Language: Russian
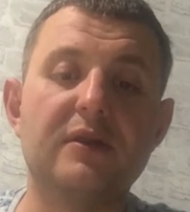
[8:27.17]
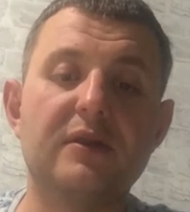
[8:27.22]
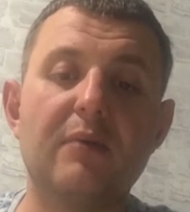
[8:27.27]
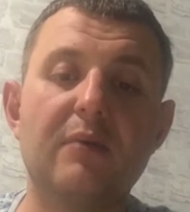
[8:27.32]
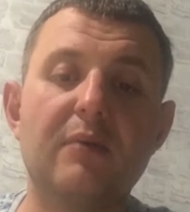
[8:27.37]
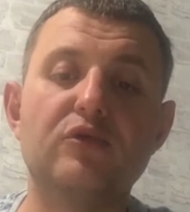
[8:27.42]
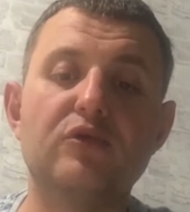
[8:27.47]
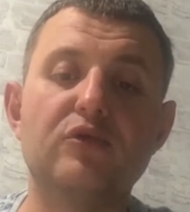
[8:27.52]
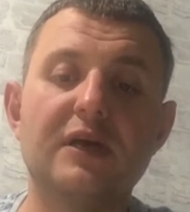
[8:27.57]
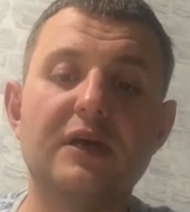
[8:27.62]

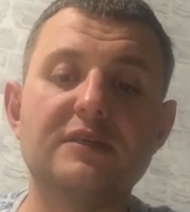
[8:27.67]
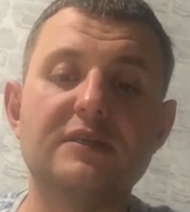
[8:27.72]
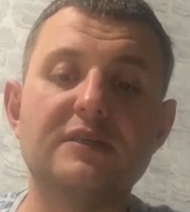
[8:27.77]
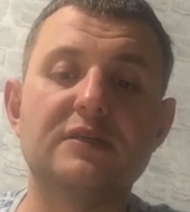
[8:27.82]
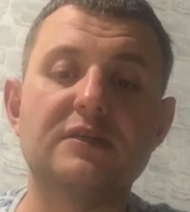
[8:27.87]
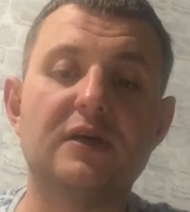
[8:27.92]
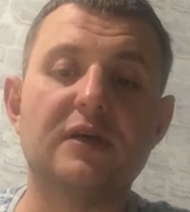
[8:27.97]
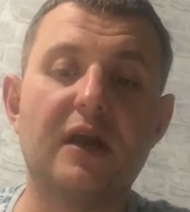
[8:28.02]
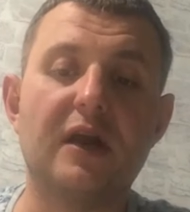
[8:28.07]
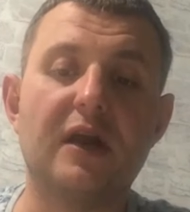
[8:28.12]
нам
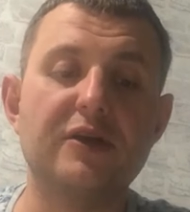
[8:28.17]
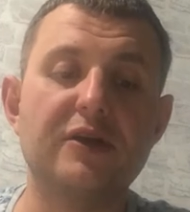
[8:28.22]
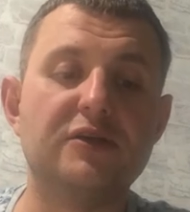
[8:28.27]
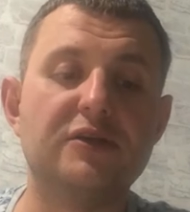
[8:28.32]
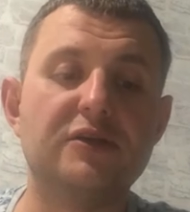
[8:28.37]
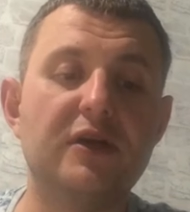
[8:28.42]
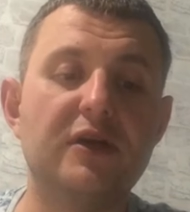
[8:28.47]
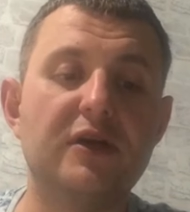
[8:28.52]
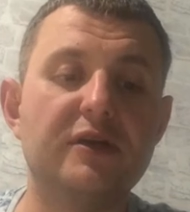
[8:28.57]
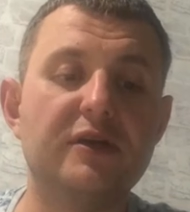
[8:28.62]
удастся
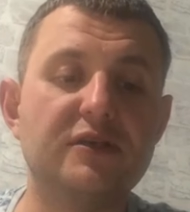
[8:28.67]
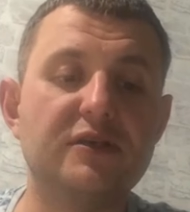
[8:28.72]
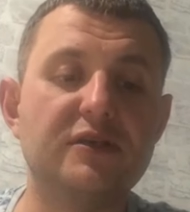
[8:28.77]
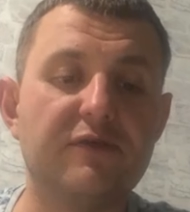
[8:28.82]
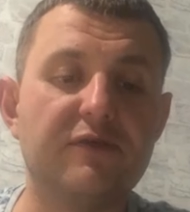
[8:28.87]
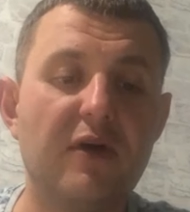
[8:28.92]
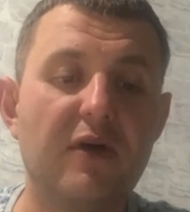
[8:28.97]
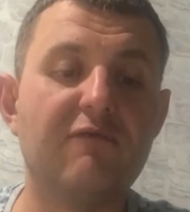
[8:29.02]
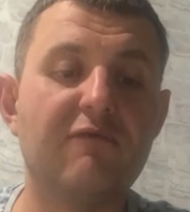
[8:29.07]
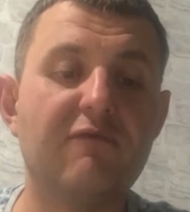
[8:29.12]
сохранить
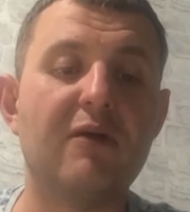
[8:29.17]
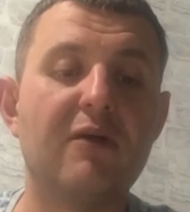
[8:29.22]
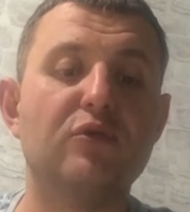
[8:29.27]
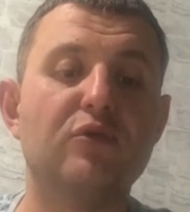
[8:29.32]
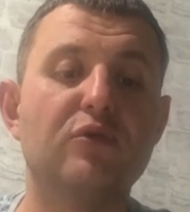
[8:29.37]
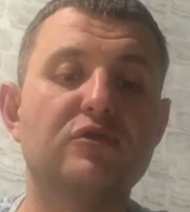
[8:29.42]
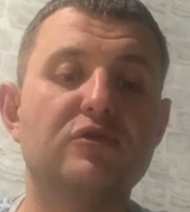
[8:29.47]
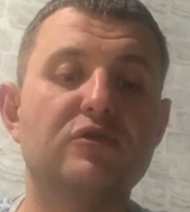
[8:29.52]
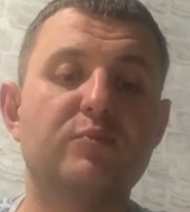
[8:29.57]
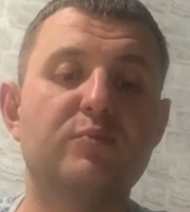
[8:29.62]
коллектив в
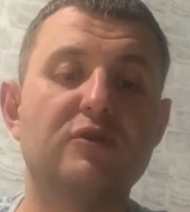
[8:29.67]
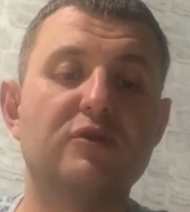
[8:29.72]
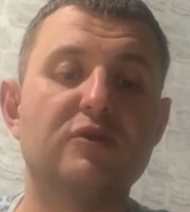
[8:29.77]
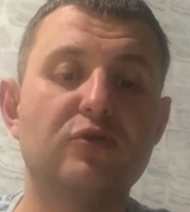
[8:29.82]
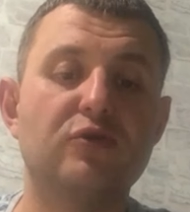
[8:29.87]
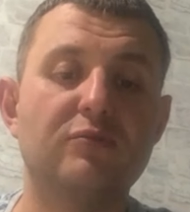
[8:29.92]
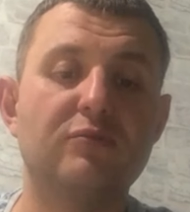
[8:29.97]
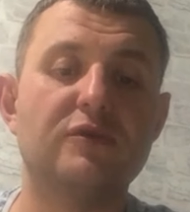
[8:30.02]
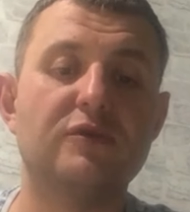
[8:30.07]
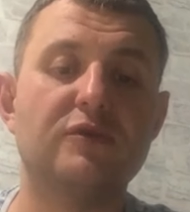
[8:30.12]

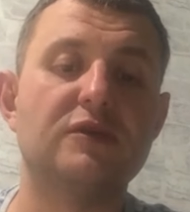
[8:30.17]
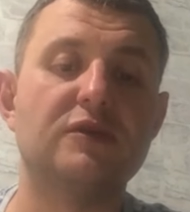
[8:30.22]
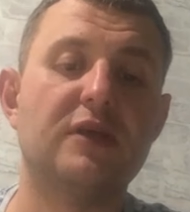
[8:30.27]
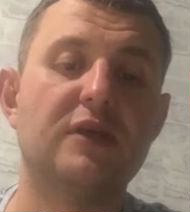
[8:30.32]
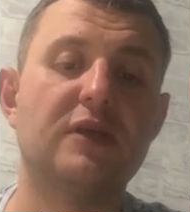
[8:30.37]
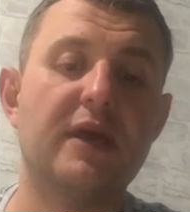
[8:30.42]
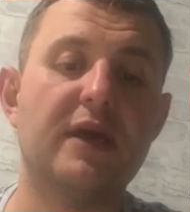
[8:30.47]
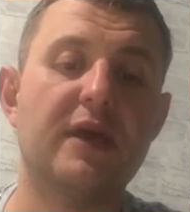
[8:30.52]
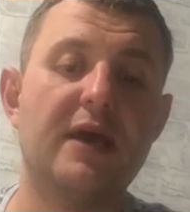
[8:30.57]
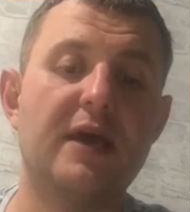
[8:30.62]
работоспособном
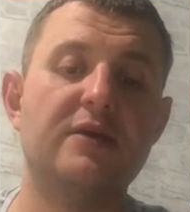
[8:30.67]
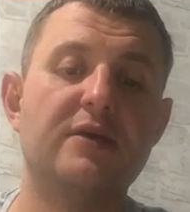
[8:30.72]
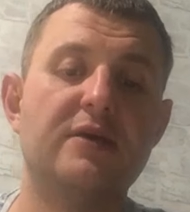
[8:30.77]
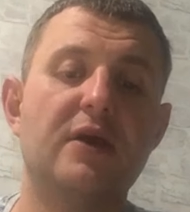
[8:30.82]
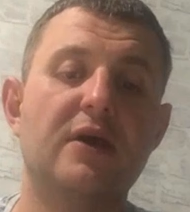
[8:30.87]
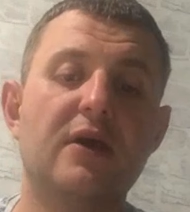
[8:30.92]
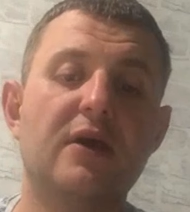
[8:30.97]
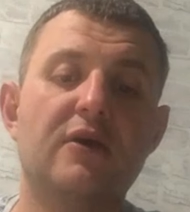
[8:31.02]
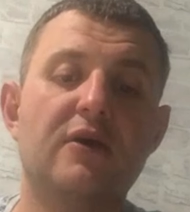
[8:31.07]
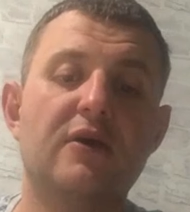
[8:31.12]

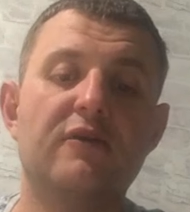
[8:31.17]
состоянии